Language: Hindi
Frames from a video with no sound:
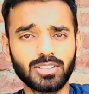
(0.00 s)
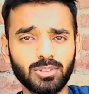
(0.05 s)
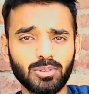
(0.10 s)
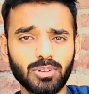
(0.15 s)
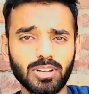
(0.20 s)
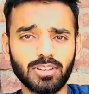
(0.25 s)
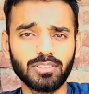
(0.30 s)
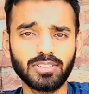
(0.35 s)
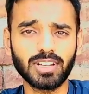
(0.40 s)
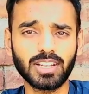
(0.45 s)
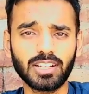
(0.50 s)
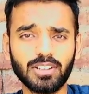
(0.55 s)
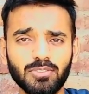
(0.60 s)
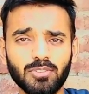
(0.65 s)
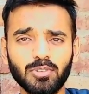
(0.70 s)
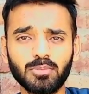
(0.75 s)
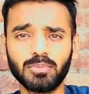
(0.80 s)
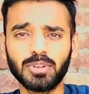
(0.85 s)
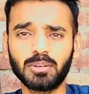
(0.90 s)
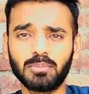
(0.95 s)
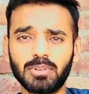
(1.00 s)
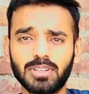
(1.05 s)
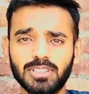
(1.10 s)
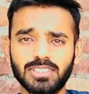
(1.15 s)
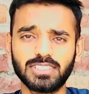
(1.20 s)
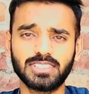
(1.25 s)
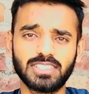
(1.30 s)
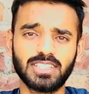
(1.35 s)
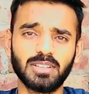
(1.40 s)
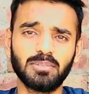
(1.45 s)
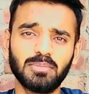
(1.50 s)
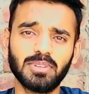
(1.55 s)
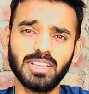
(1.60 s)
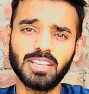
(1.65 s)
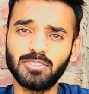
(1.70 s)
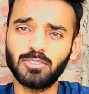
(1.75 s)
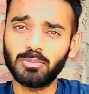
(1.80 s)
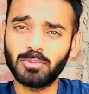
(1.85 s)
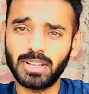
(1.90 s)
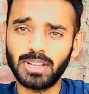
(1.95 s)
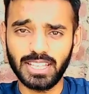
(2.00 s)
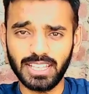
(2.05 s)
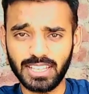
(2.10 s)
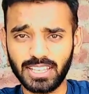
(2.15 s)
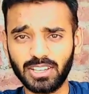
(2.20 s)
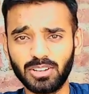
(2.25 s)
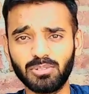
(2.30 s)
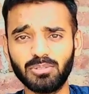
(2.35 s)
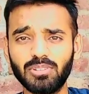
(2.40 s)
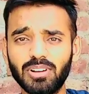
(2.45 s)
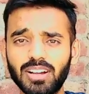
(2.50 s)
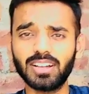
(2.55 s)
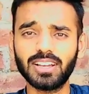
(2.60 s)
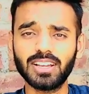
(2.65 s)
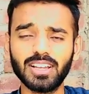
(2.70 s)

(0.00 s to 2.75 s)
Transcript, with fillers: थोड़ा वगैरह वो मेरे पास इस टाइम नहीं वो मैं लेके आऊँगा